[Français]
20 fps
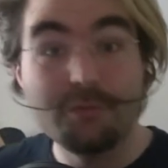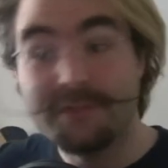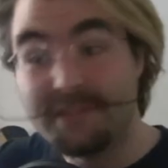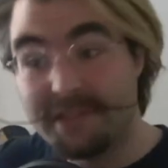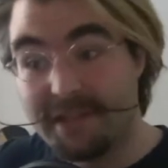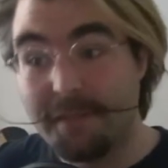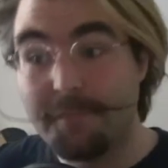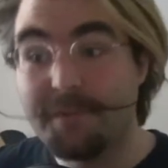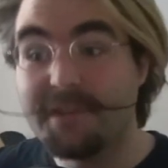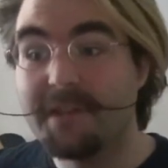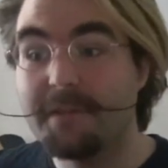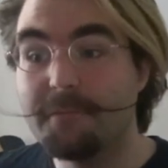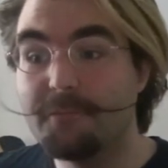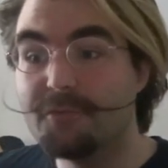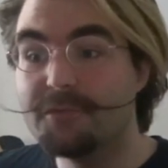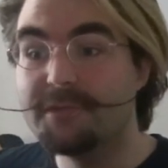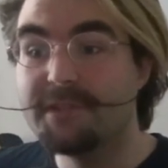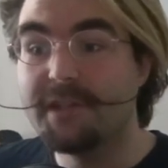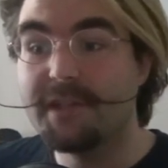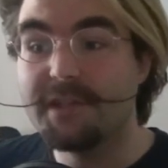c'est Capitaine
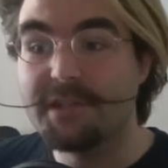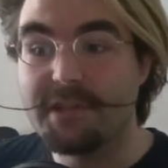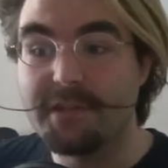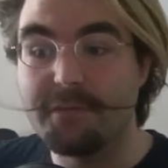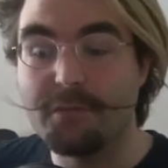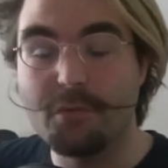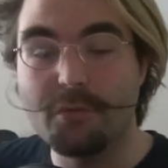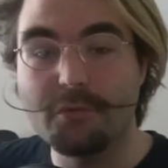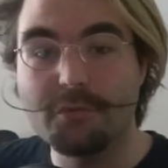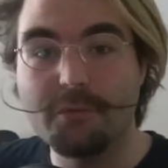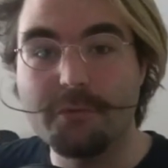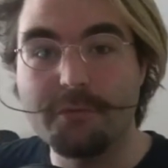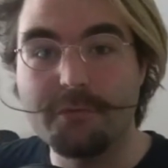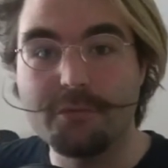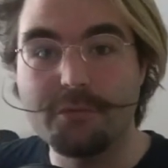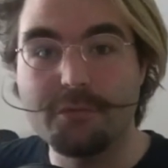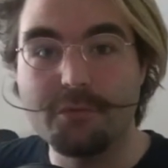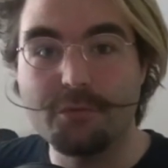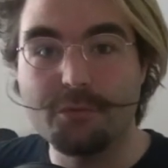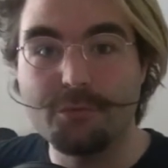Moustache qui vous retrouve
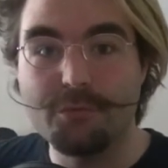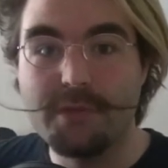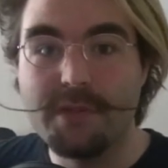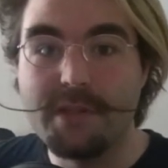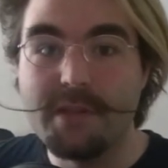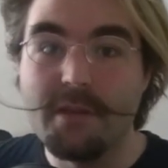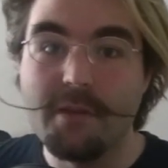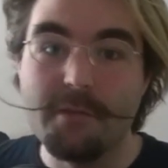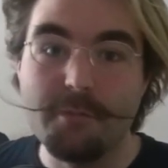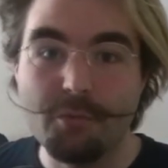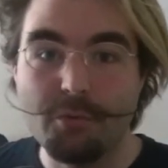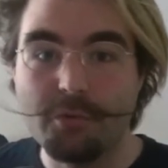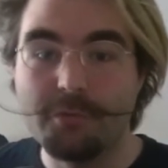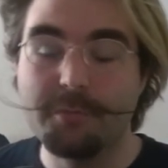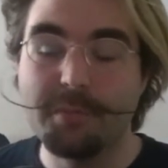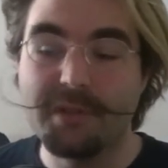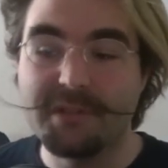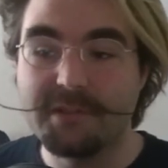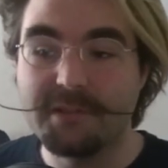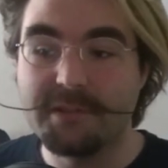aujourd'hui pour une
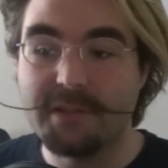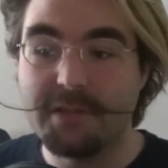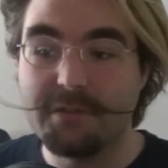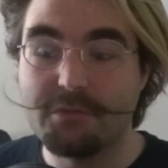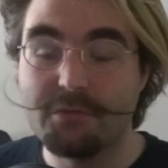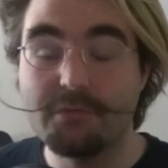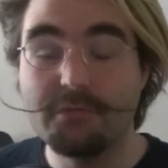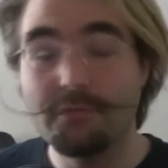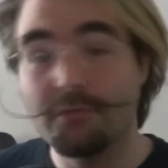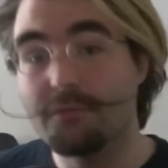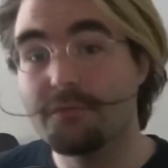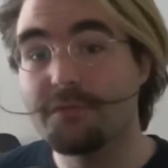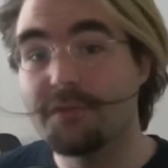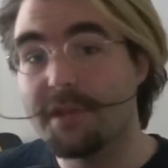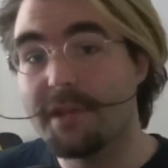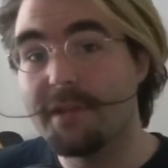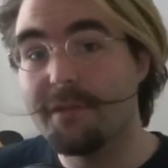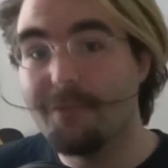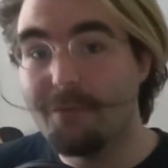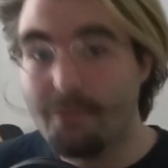présentation dont
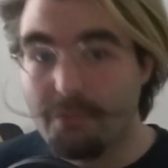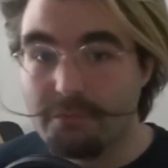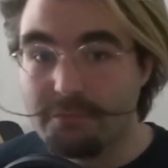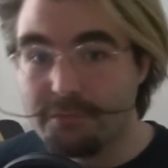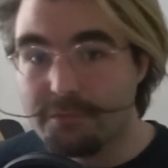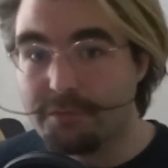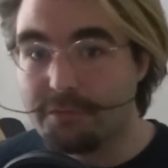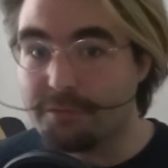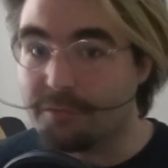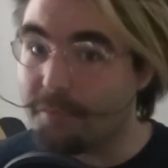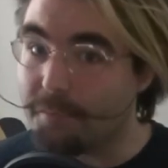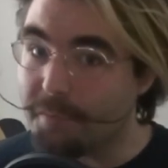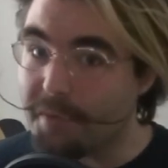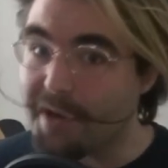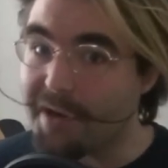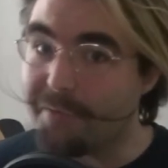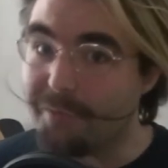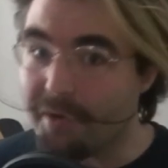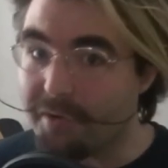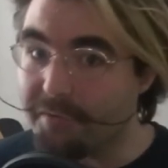j'ai honte de ne pas
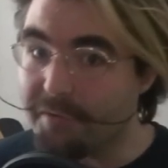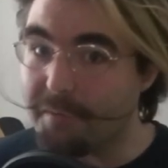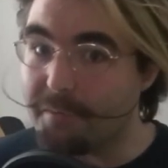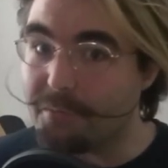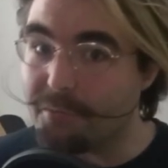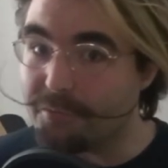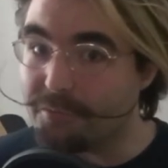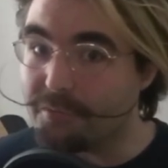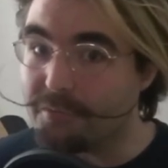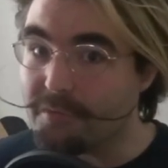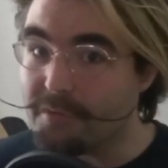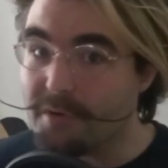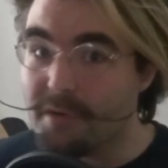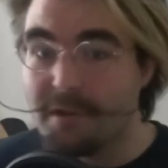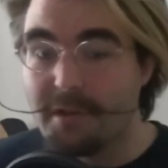l'avoir fait plus tôt